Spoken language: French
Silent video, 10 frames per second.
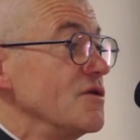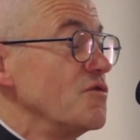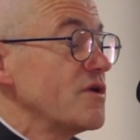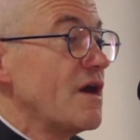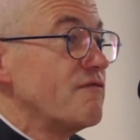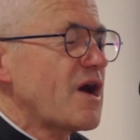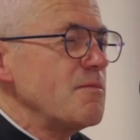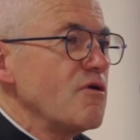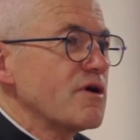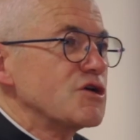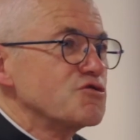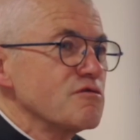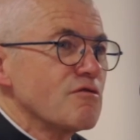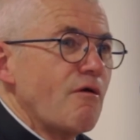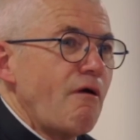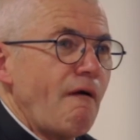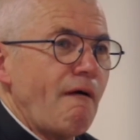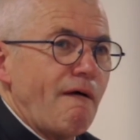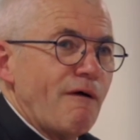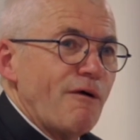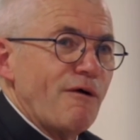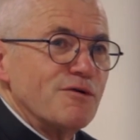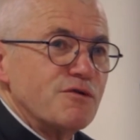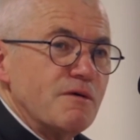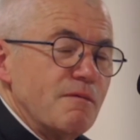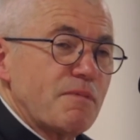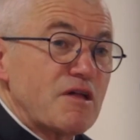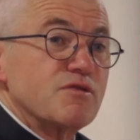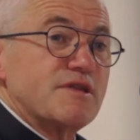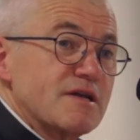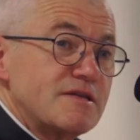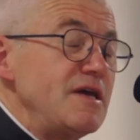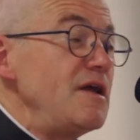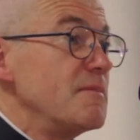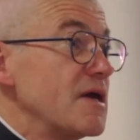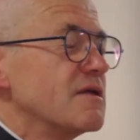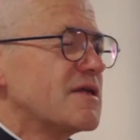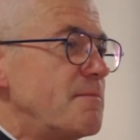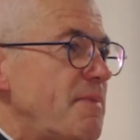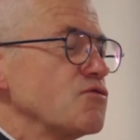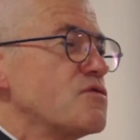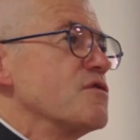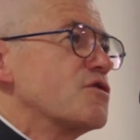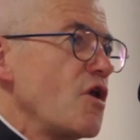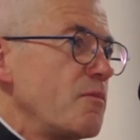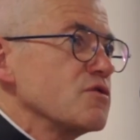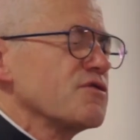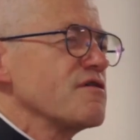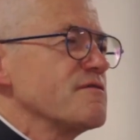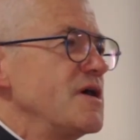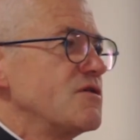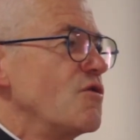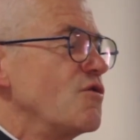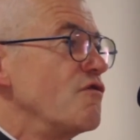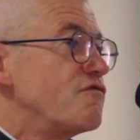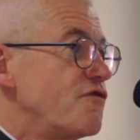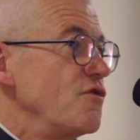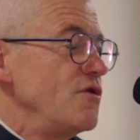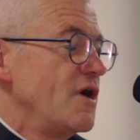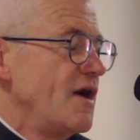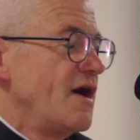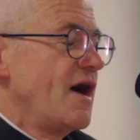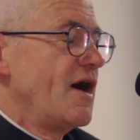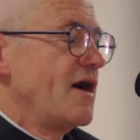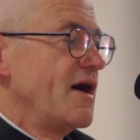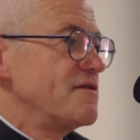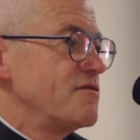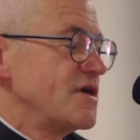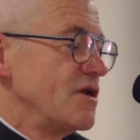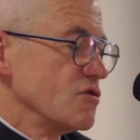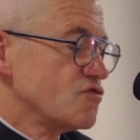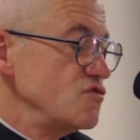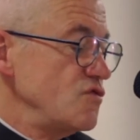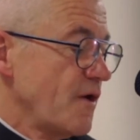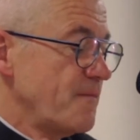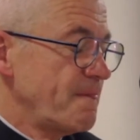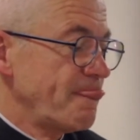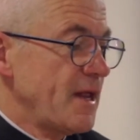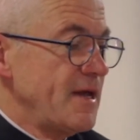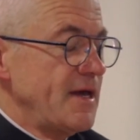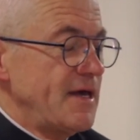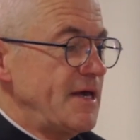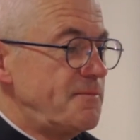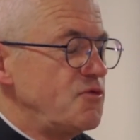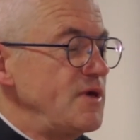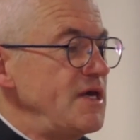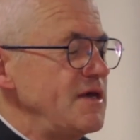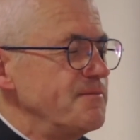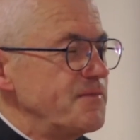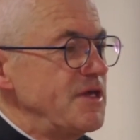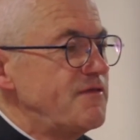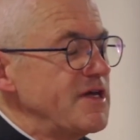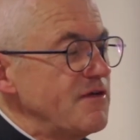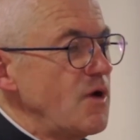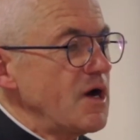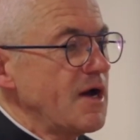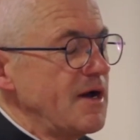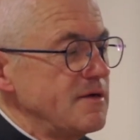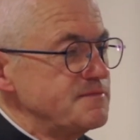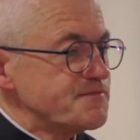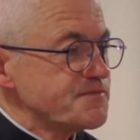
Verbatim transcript: Donc il y a vraiment quelque chose de, euh, presque tactile, mais qui, part de ce cœur pour transmettre le, feu à, ceux qui l'entourent. Et puis, il va y avoir un,